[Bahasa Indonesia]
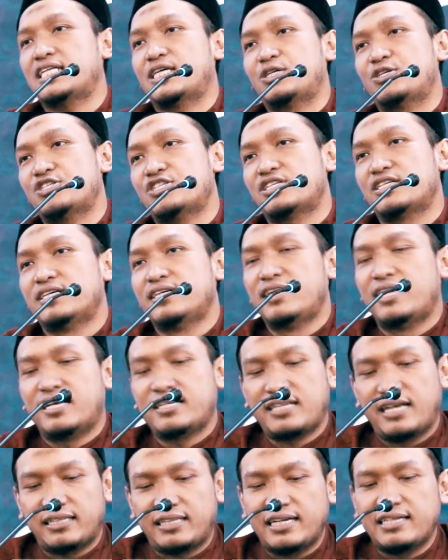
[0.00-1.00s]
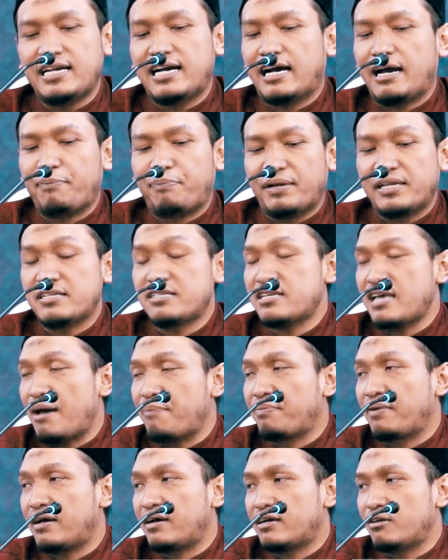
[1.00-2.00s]
Terus saya tanya kapan
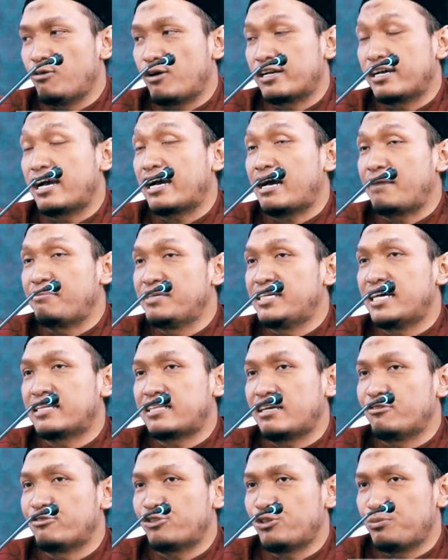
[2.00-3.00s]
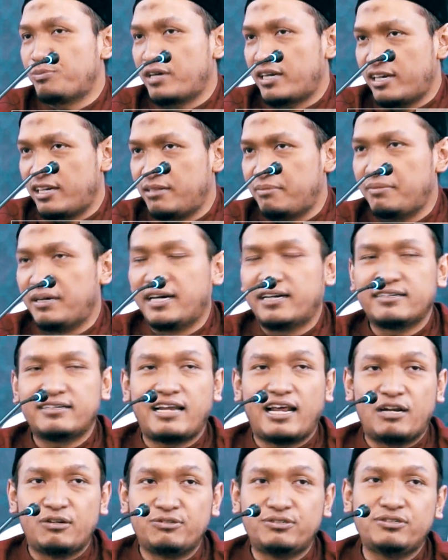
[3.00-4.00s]
siap keluarga kami datang untuk mengkhidbah.
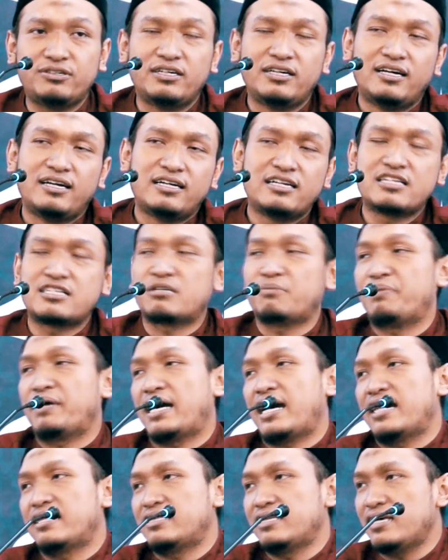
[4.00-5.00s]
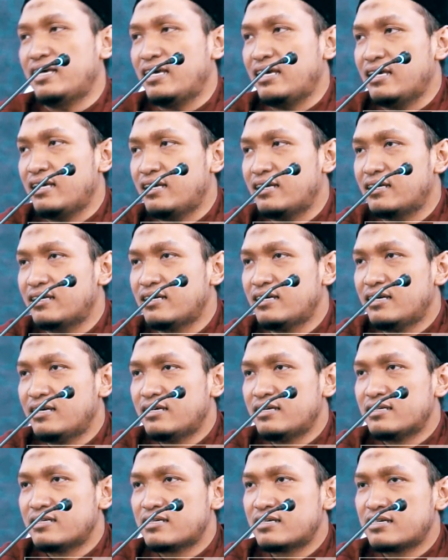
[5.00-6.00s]
Lalu disepakati
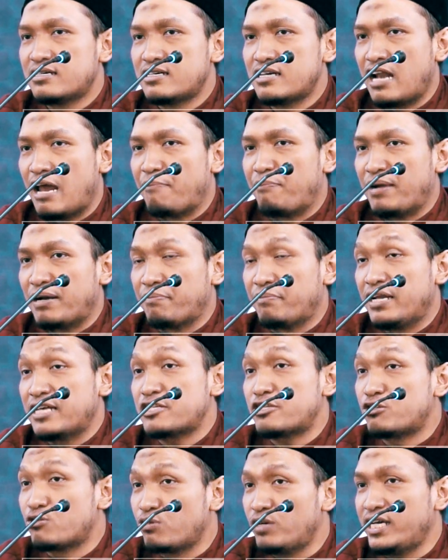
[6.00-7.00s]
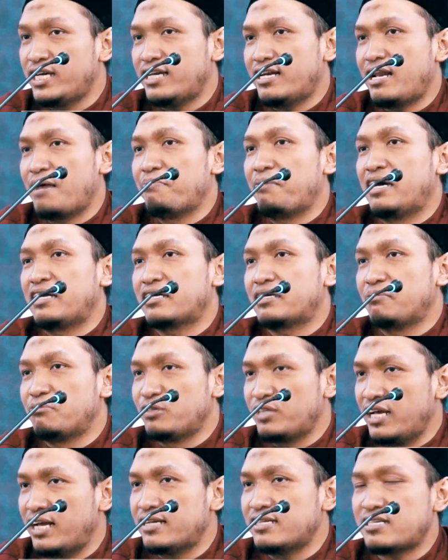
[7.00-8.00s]
18 Juli, 6 hari
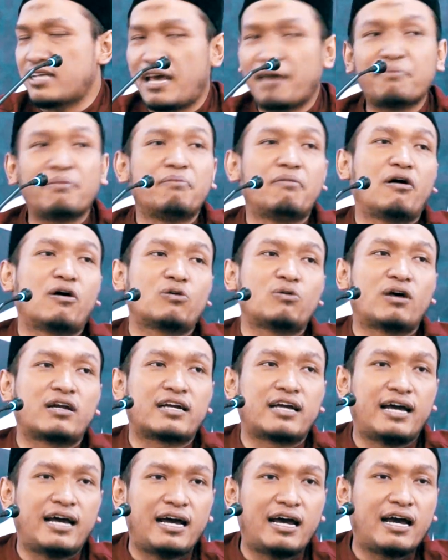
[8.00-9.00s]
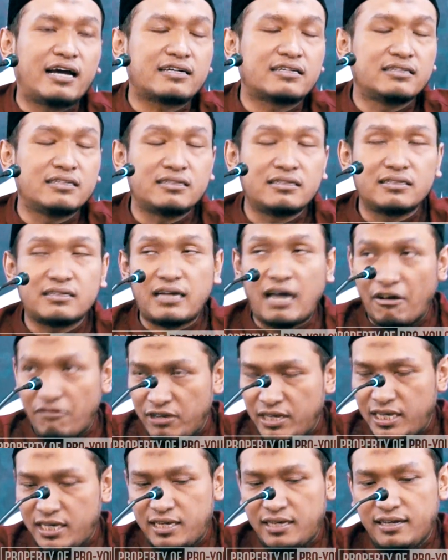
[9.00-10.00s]
kemudian saya membawa keluarga ke
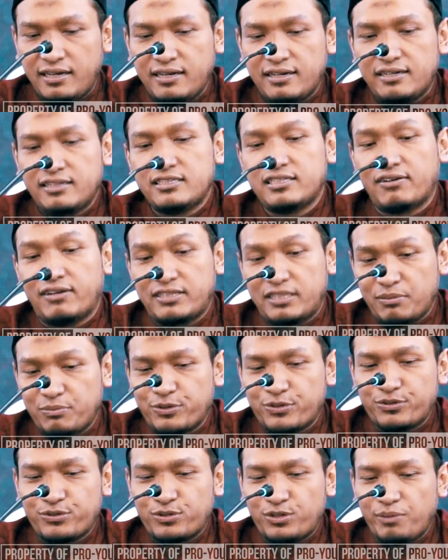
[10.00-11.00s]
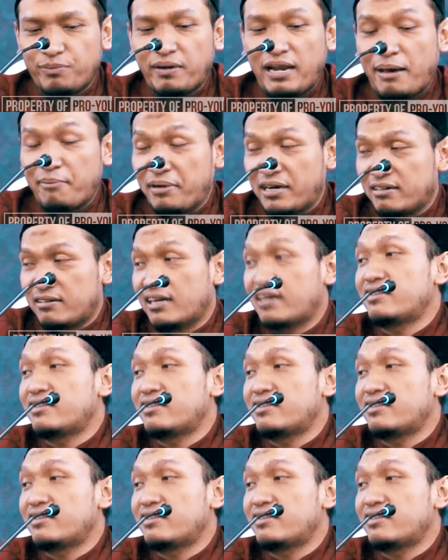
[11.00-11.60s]
Ngawi, Jawa Timur untuk melamar.